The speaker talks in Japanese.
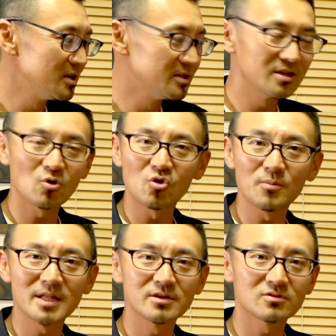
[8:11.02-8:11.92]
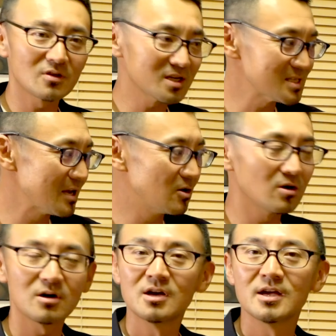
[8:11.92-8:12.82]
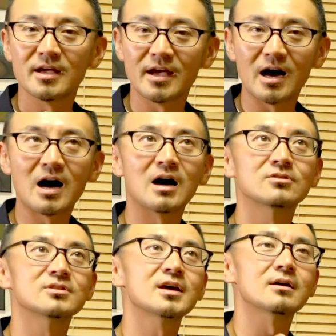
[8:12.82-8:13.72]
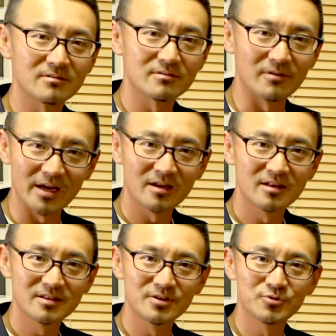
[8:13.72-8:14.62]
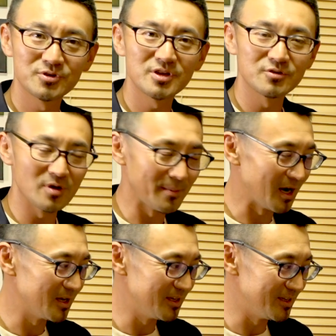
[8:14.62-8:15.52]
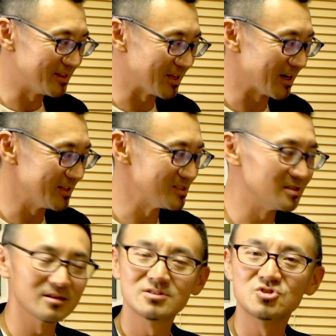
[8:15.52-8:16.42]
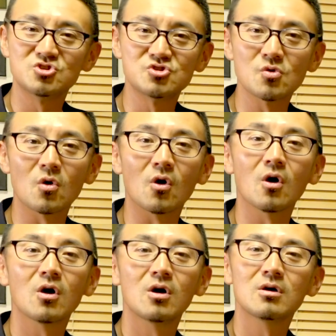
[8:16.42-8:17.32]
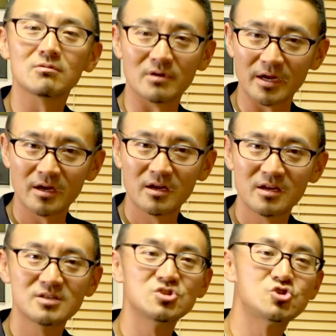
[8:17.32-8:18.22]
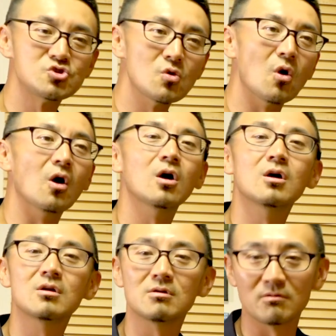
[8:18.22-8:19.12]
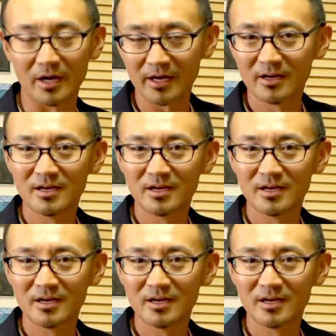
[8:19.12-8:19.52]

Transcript: でここまで言ったら最後、えー、R で「レ」っていうふうに言えばいいだけですねジュオレジュオレ